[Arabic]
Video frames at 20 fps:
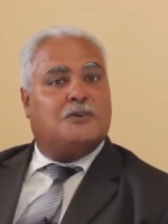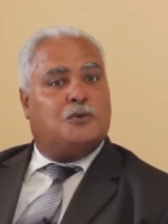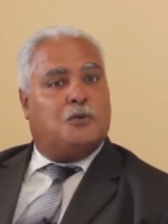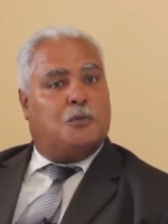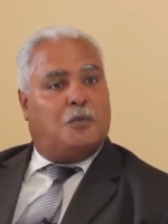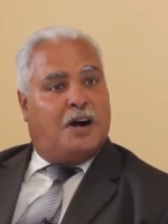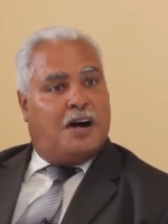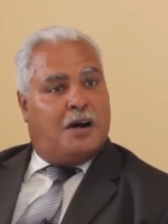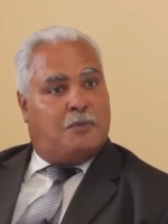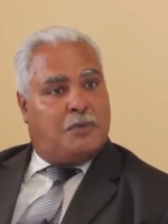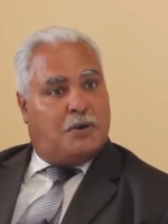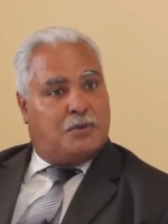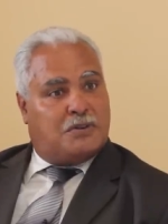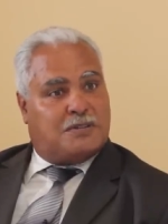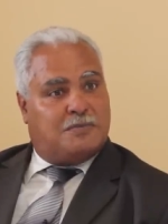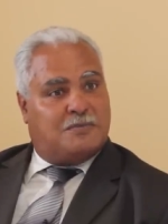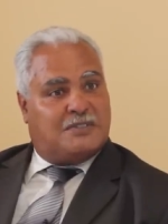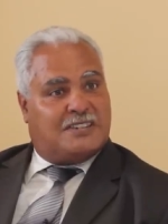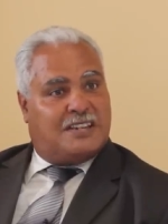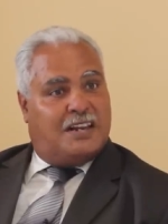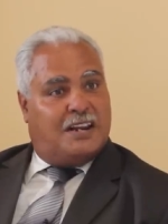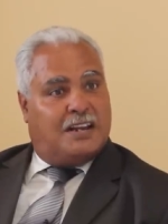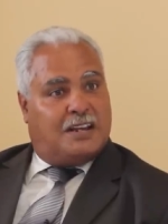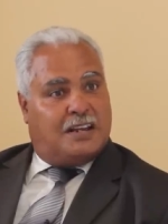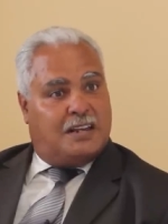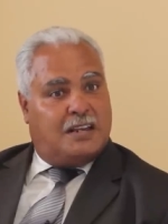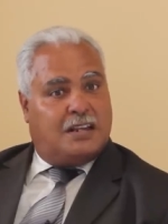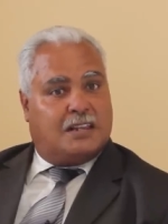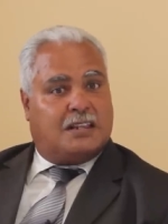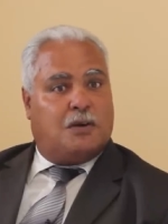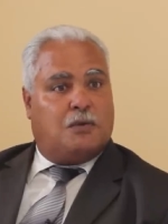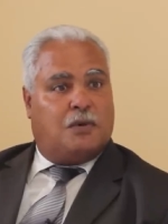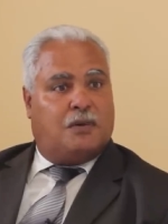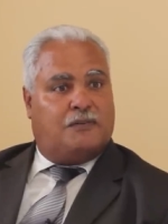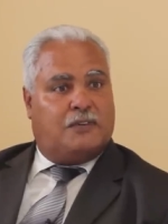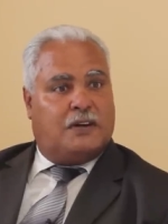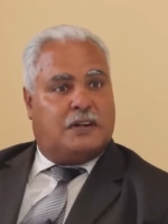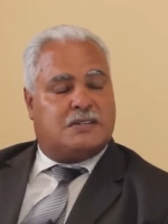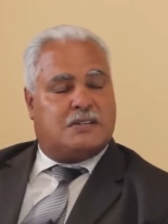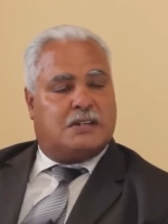ومعاه مواسم استهلاكيه توا
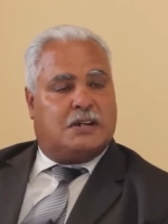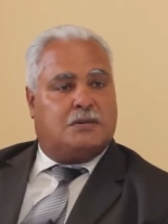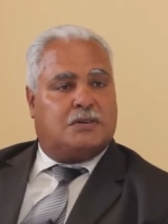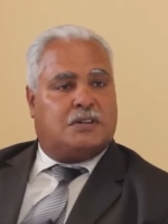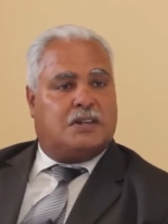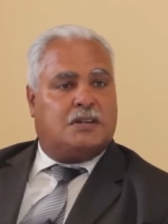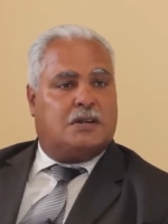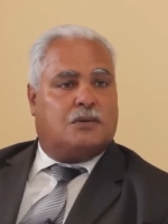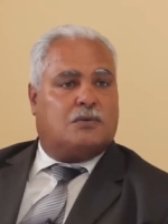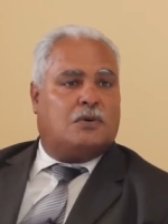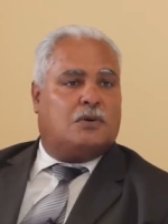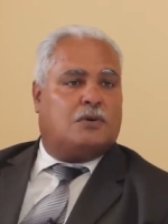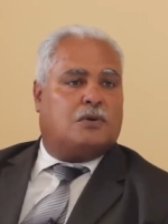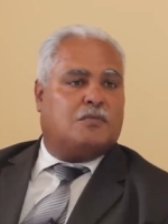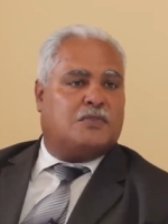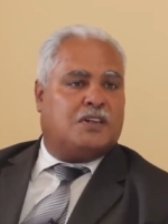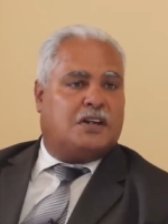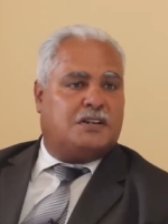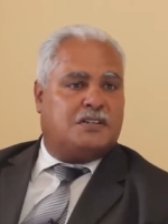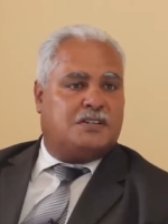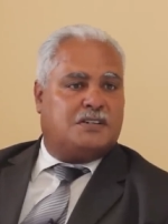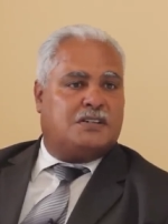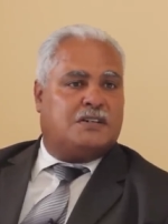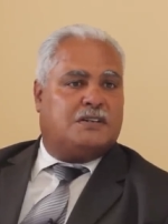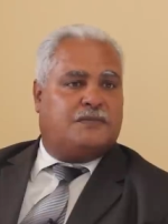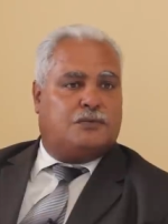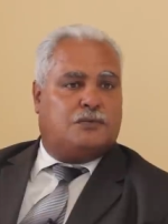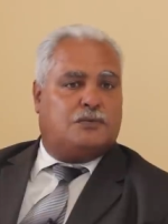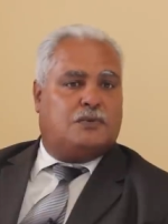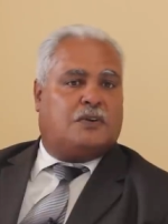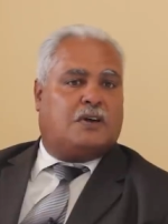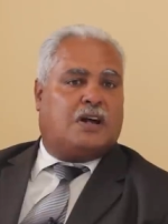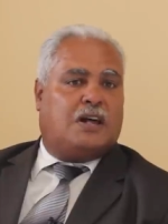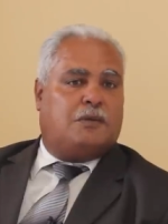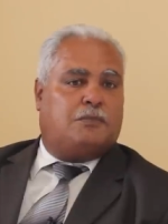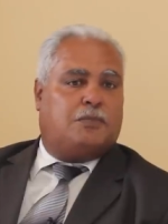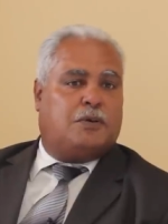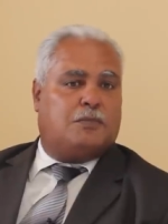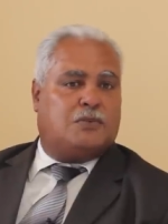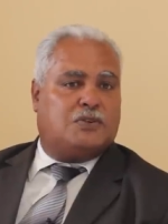في السنوات هذه كل رمضان يجي في
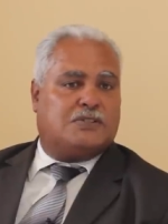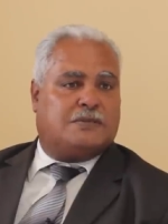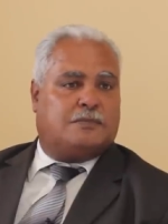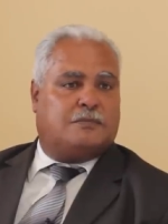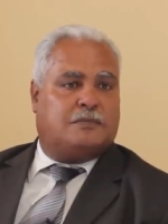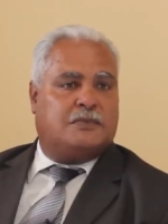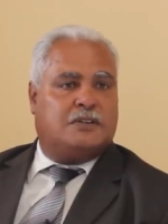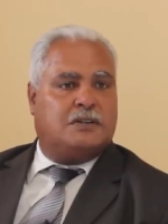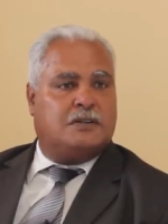قلب المواسم